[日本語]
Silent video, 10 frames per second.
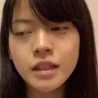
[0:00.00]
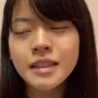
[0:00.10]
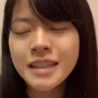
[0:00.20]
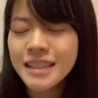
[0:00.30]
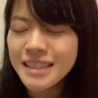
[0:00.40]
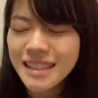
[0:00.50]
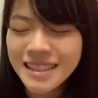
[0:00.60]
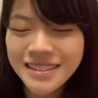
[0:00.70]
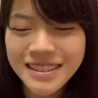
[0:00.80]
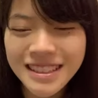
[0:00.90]
現代になっ
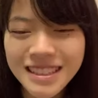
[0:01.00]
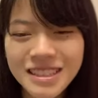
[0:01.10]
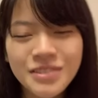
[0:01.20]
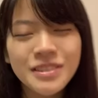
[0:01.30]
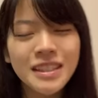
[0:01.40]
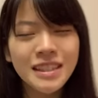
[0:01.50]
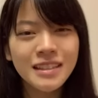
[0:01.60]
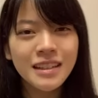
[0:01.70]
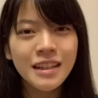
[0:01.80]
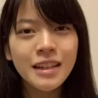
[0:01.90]
てるっていうかそんな
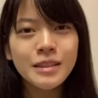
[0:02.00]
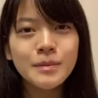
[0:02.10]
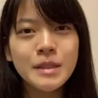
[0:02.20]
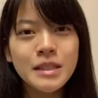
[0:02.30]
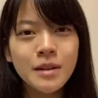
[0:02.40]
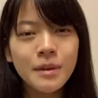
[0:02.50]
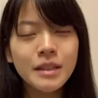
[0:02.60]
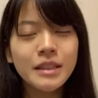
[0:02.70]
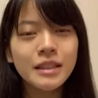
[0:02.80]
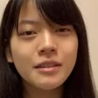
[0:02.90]
にめっちゃ
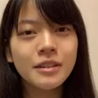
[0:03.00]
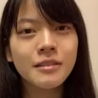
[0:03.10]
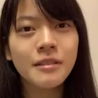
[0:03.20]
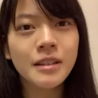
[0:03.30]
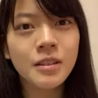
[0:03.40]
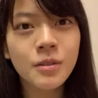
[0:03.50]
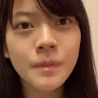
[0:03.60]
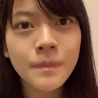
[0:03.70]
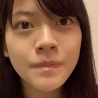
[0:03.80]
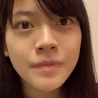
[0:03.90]
前にやったわけでもないけど
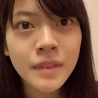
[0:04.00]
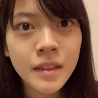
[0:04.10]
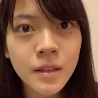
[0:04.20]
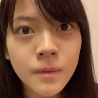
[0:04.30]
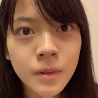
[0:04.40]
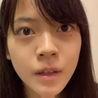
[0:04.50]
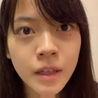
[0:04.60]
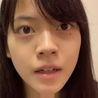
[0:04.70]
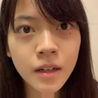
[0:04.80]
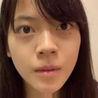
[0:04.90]
多分
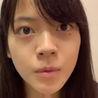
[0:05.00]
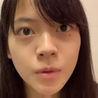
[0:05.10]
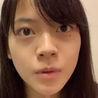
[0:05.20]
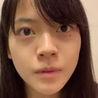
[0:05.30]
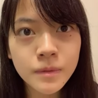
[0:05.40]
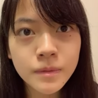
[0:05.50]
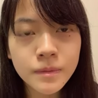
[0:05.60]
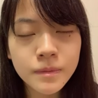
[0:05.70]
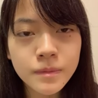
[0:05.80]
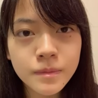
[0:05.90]
絵柄も
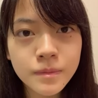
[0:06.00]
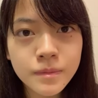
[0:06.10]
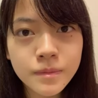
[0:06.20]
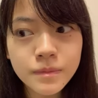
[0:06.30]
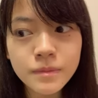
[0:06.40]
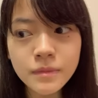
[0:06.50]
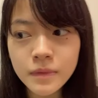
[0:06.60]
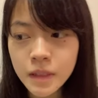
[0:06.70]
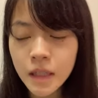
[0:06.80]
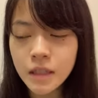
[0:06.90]

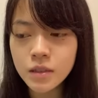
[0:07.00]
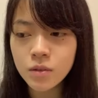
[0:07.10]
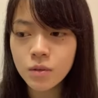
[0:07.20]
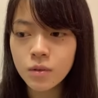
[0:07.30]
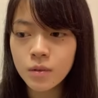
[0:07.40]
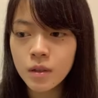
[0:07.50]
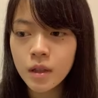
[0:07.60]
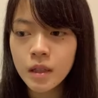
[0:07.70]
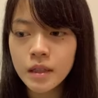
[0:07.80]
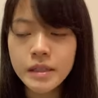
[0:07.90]
ねその
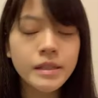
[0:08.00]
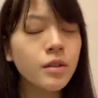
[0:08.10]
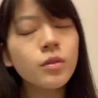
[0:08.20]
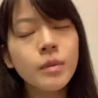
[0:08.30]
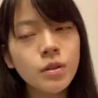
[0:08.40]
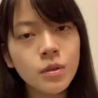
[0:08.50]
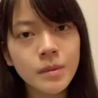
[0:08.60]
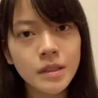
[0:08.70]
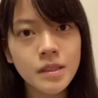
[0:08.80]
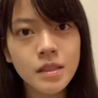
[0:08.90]
1作目とは
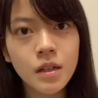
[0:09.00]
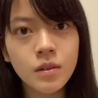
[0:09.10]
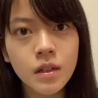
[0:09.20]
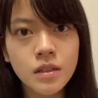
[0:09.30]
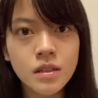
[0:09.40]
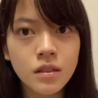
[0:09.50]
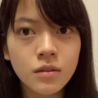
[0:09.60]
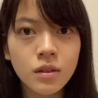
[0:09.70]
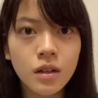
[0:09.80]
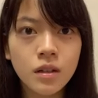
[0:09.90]
また違う感じにな
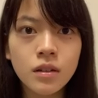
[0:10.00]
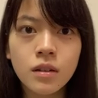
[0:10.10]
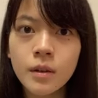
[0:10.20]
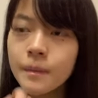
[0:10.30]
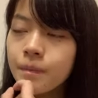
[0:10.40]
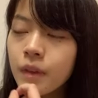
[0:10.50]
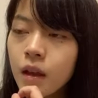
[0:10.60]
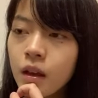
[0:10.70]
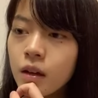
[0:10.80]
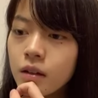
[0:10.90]
るからなんか
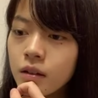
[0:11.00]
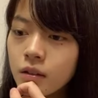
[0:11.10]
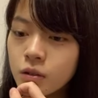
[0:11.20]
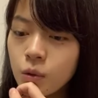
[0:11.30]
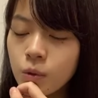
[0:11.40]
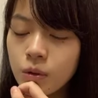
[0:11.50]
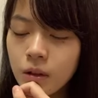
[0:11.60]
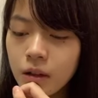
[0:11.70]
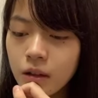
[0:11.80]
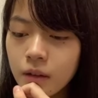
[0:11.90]
そうだ
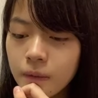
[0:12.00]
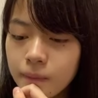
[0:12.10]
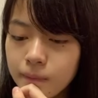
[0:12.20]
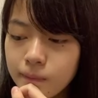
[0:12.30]
な